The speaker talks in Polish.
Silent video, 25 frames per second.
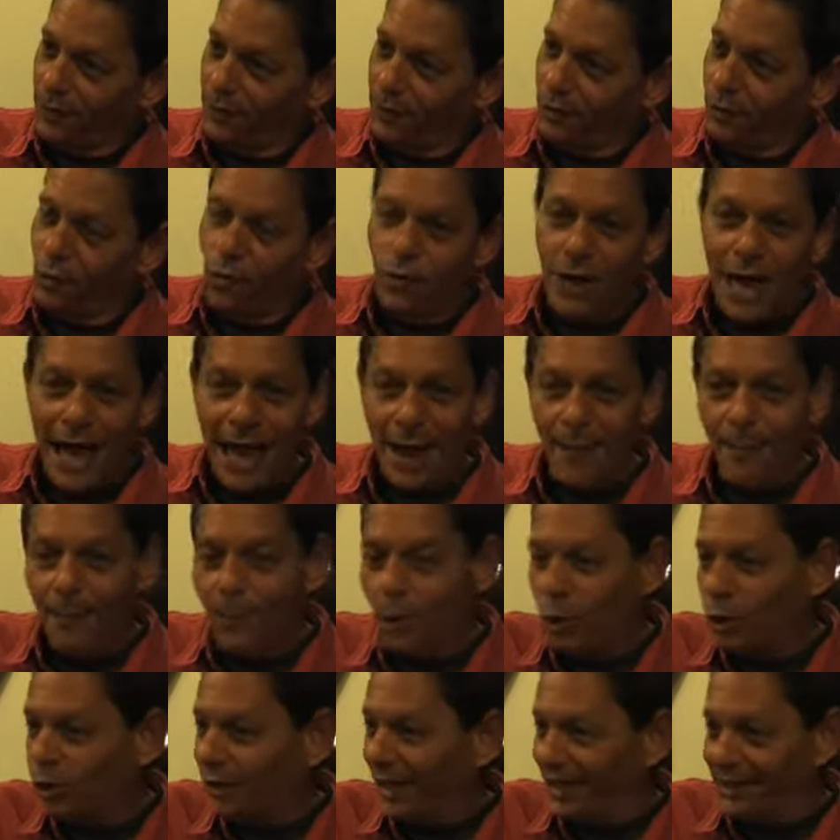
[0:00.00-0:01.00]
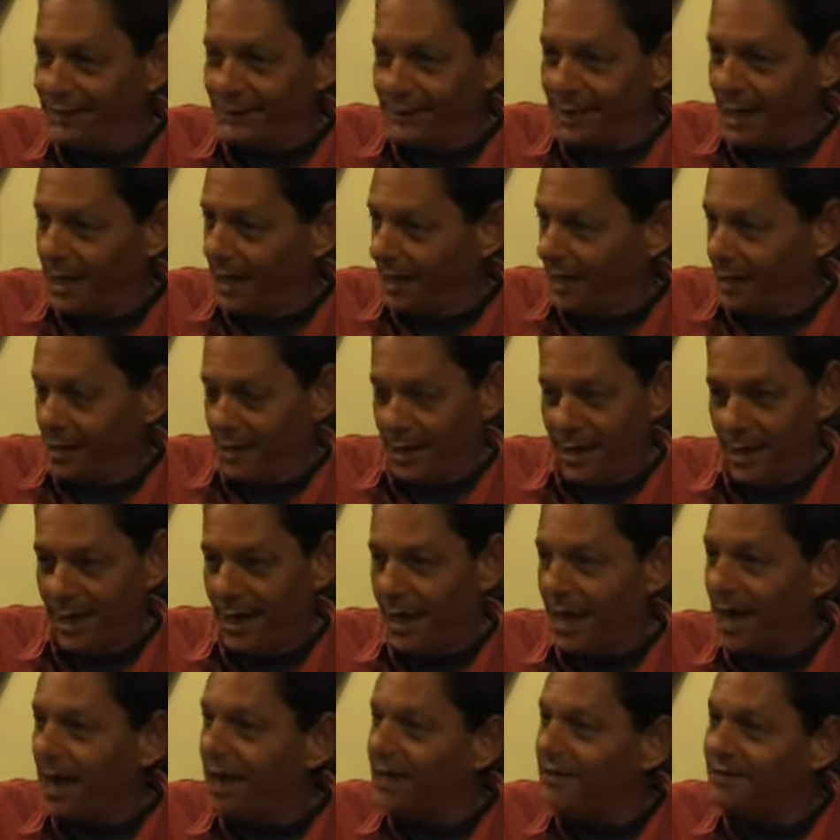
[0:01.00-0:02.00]
una protesta
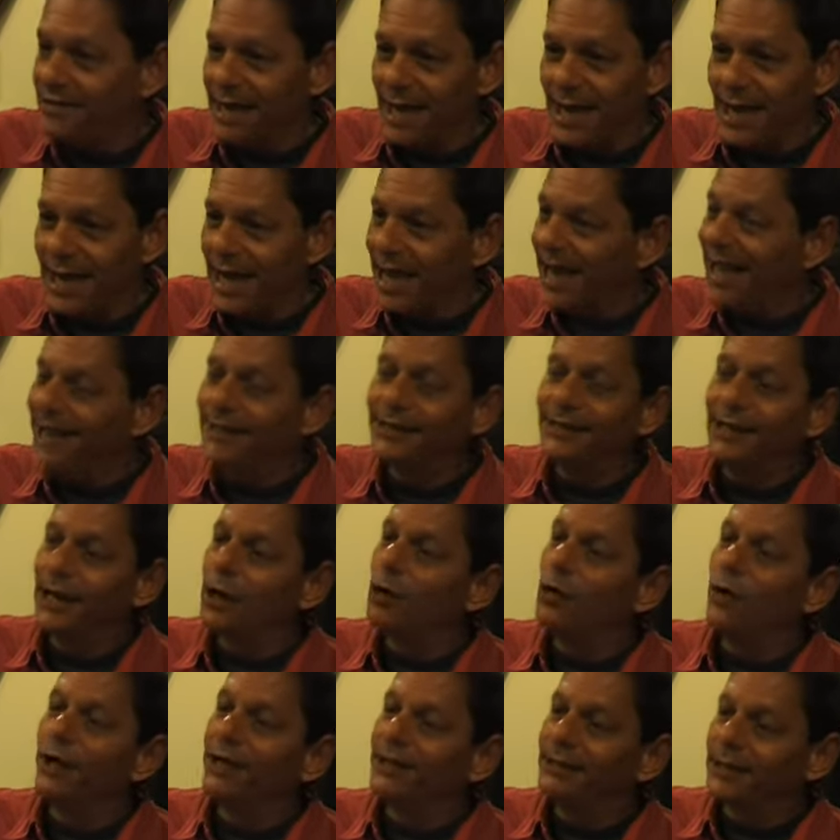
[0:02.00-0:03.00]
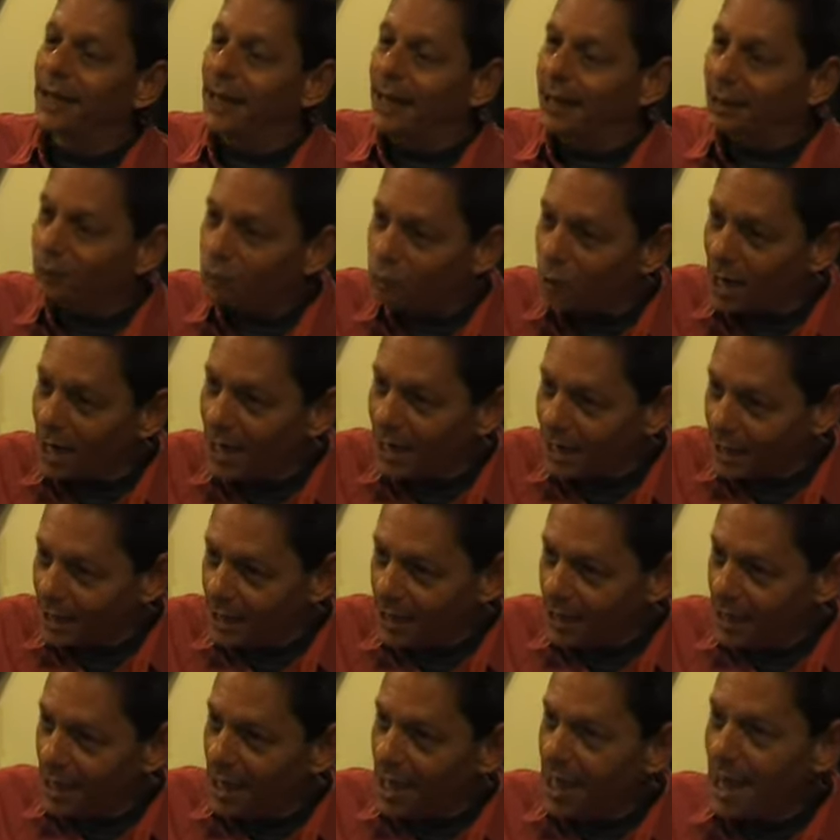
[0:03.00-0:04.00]
generalizada entre los intelectuales,
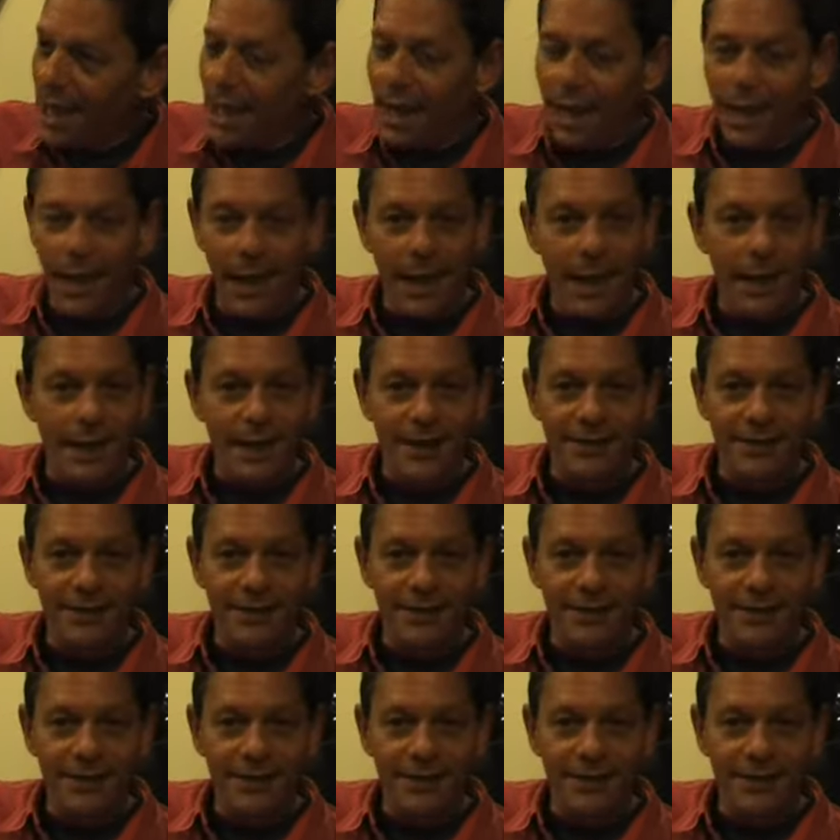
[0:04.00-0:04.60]
eh,